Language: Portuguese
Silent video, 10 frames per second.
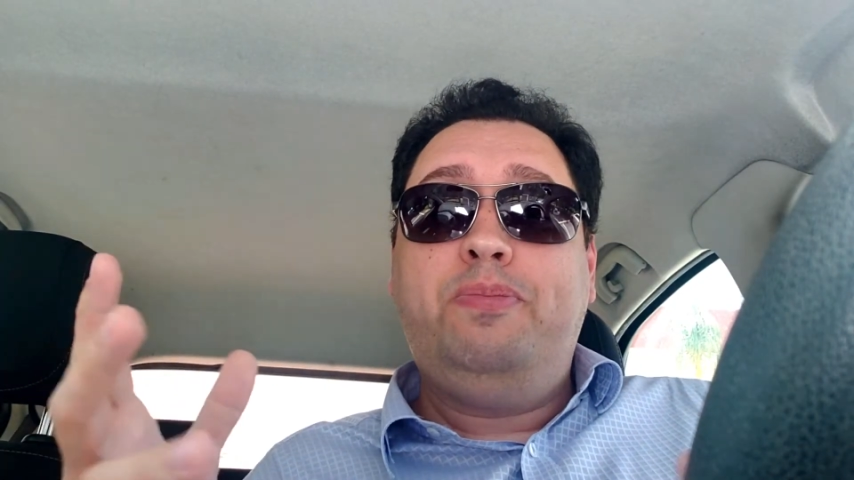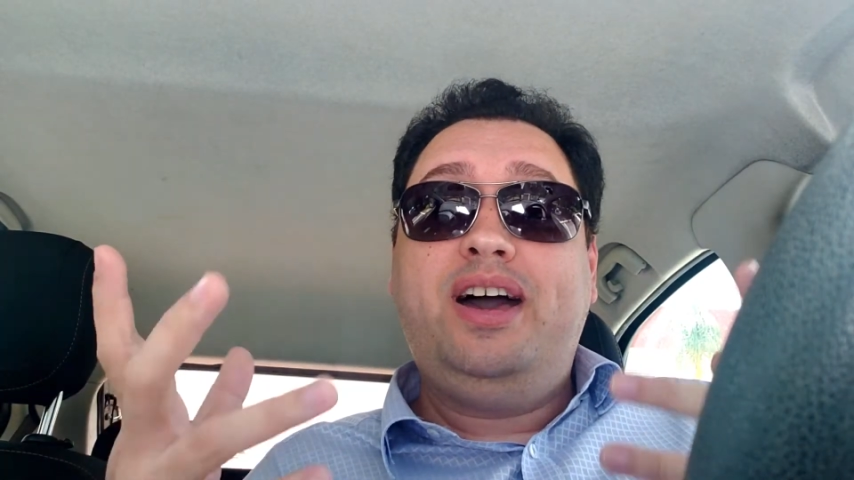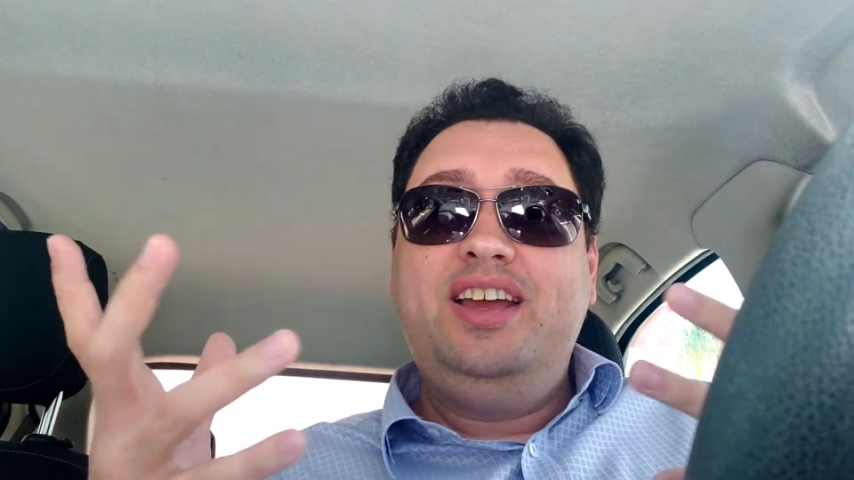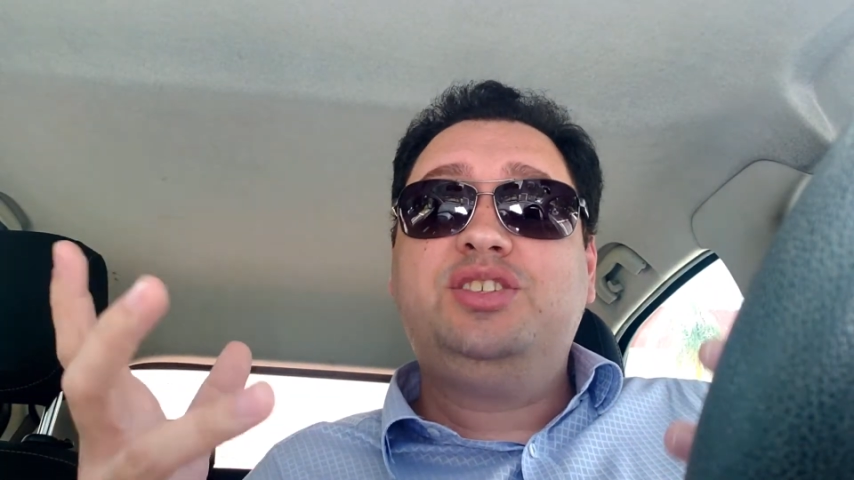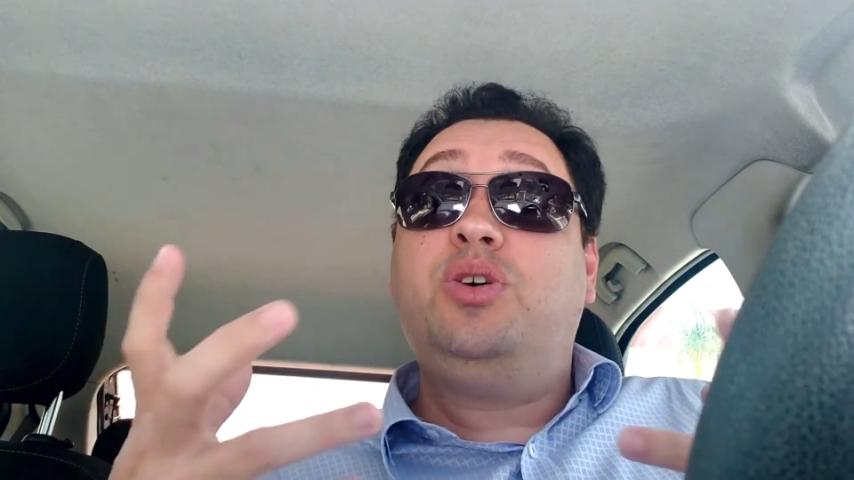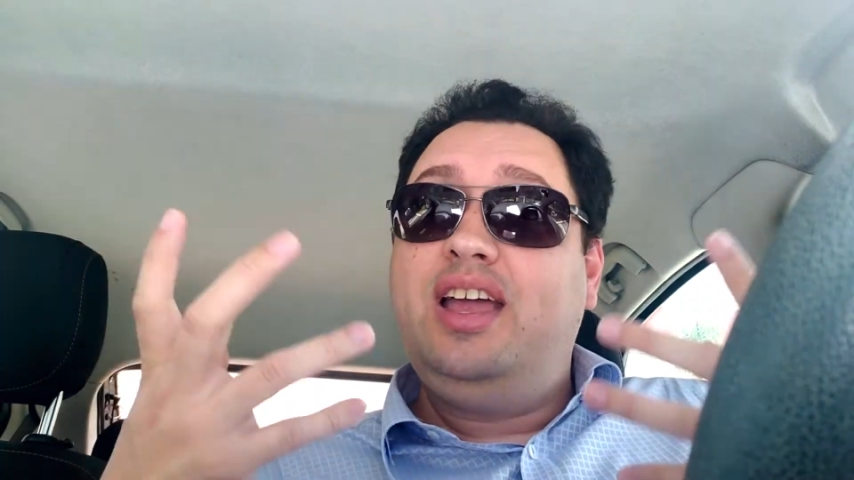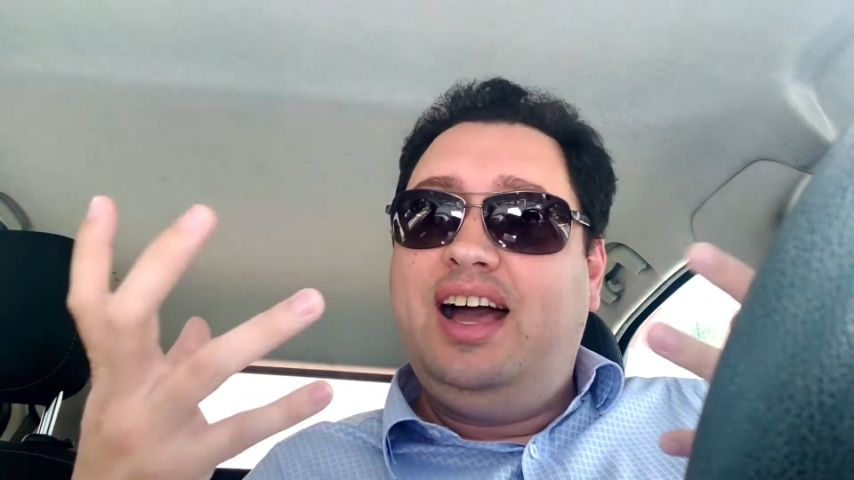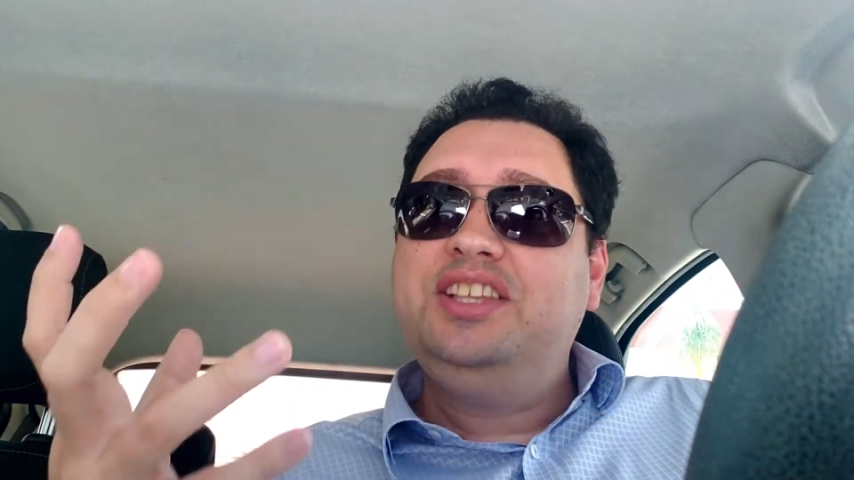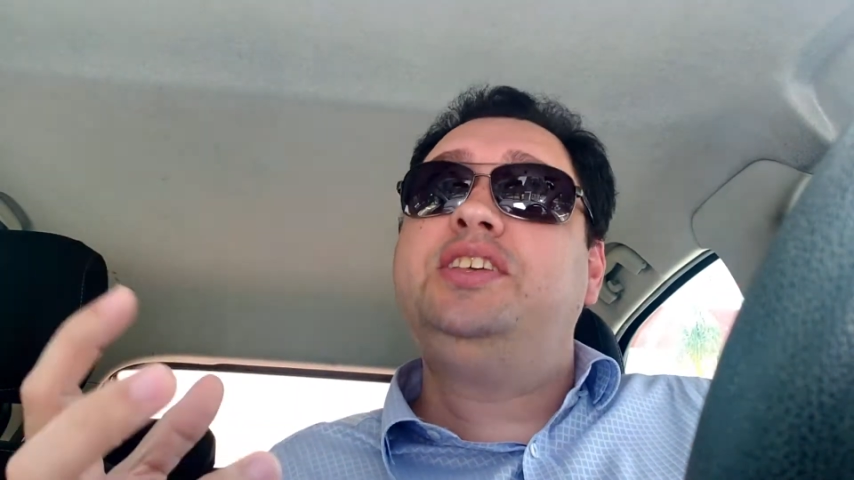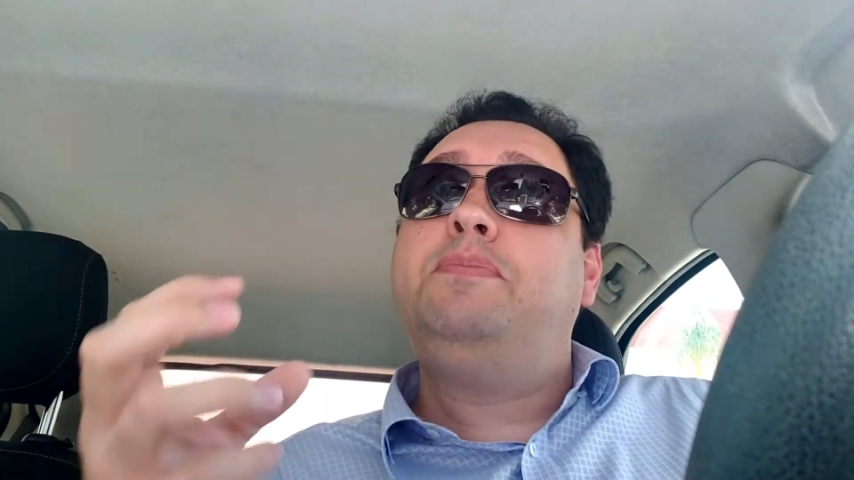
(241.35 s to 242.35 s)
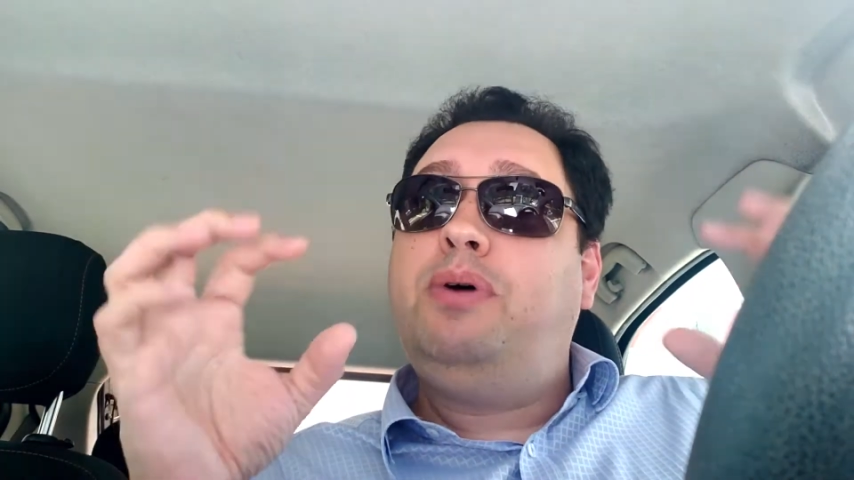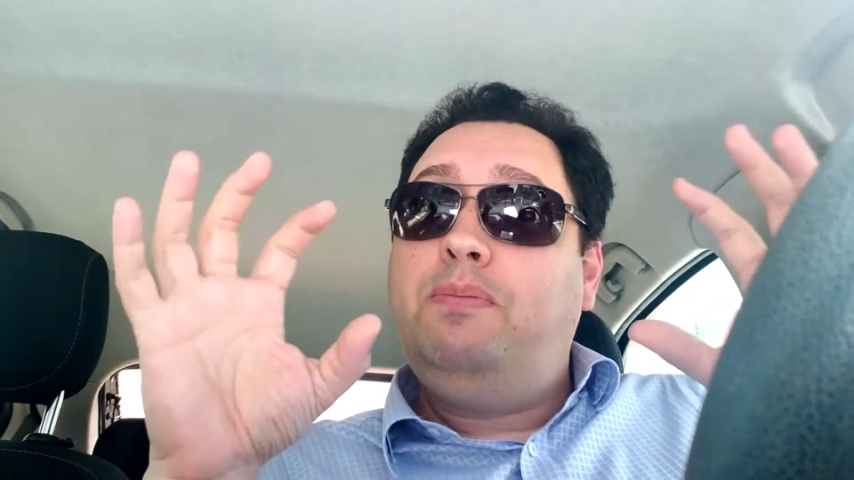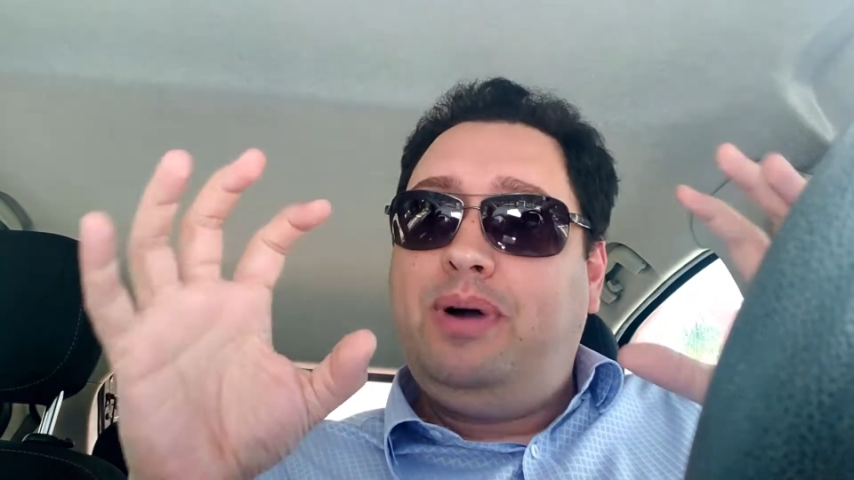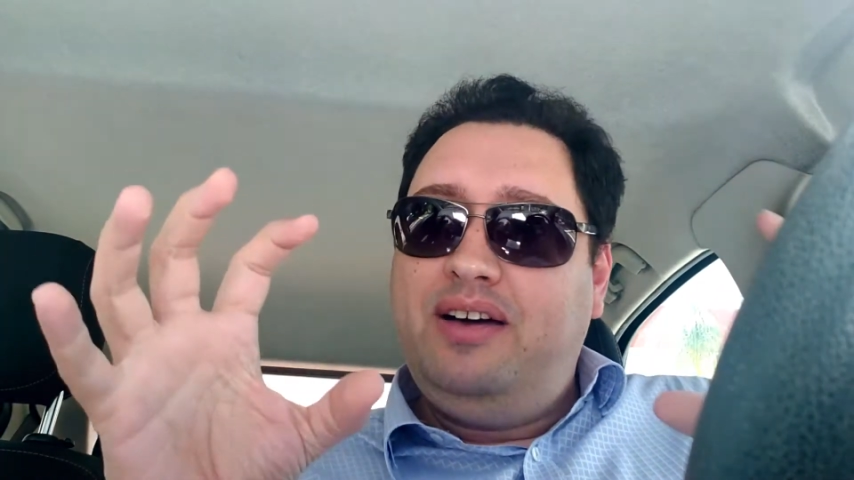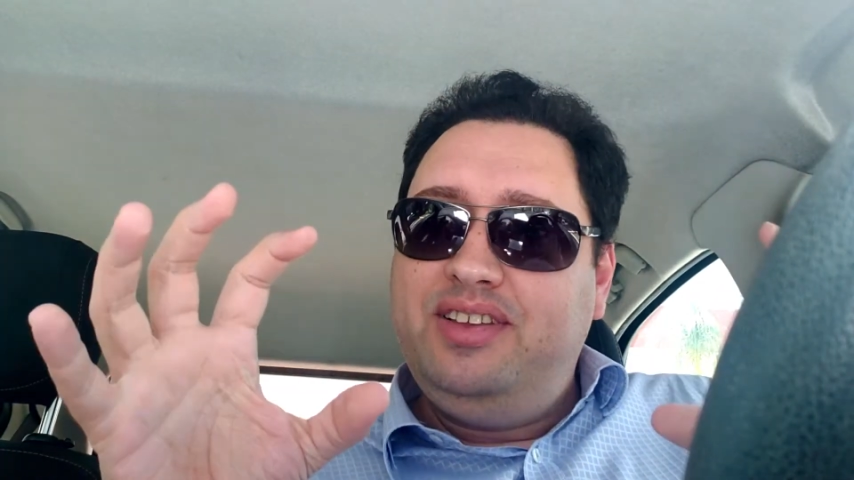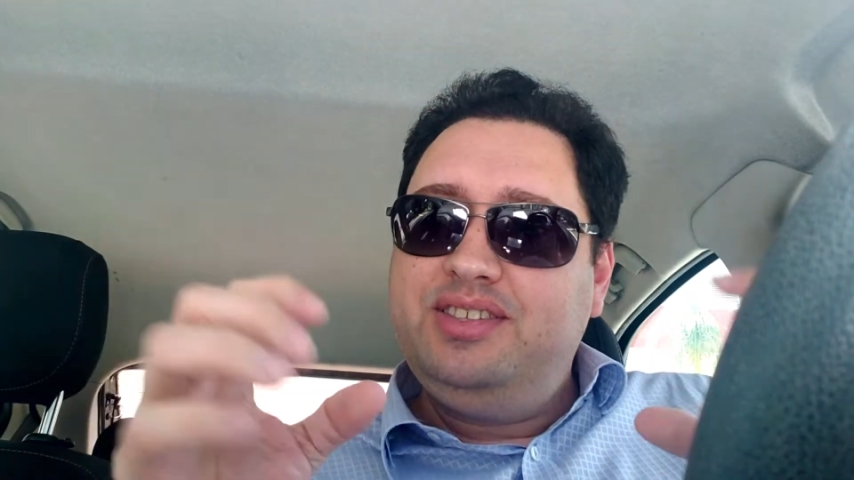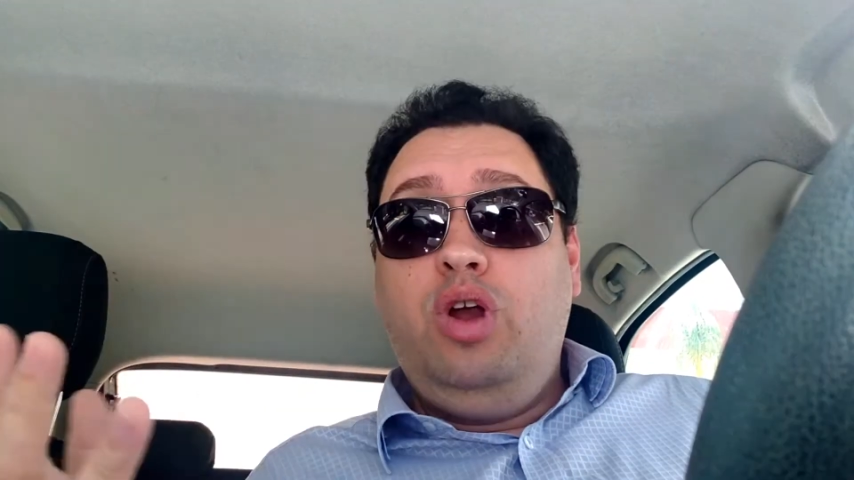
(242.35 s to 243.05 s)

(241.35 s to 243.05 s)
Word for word: pareçam reais e palpáveis.